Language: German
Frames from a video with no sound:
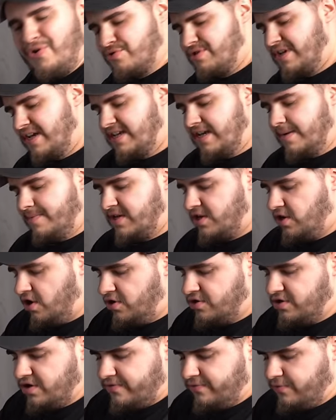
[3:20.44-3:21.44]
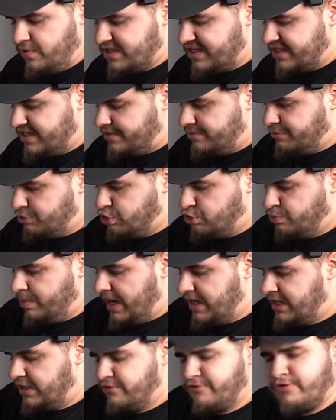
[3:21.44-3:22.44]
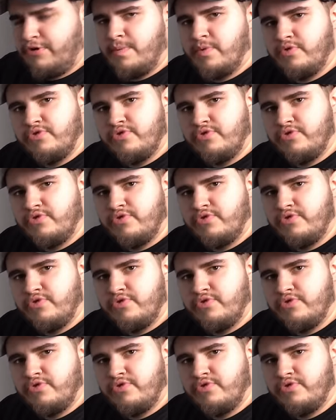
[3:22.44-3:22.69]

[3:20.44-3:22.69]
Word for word: Oder hier habe ich auch noch Wurzeln, zum einen vom